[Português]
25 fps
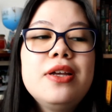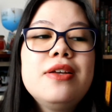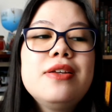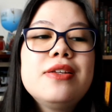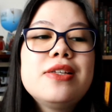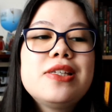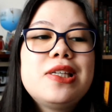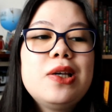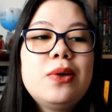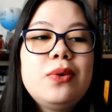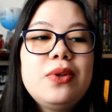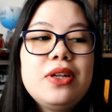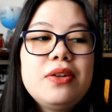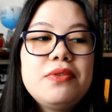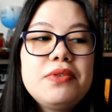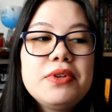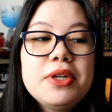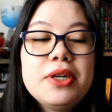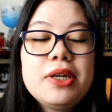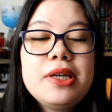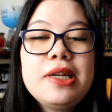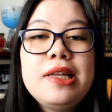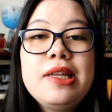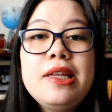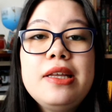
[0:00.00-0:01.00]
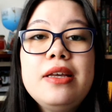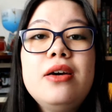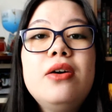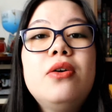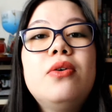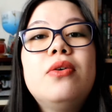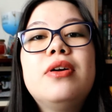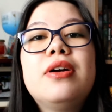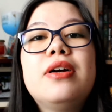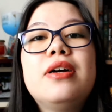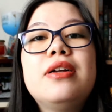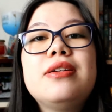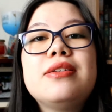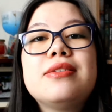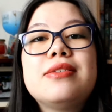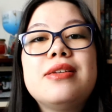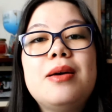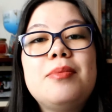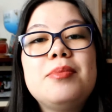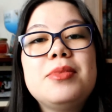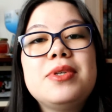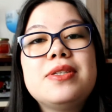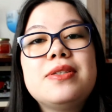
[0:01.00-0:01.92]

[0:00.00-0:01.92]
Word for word: se eu deveria organizar minha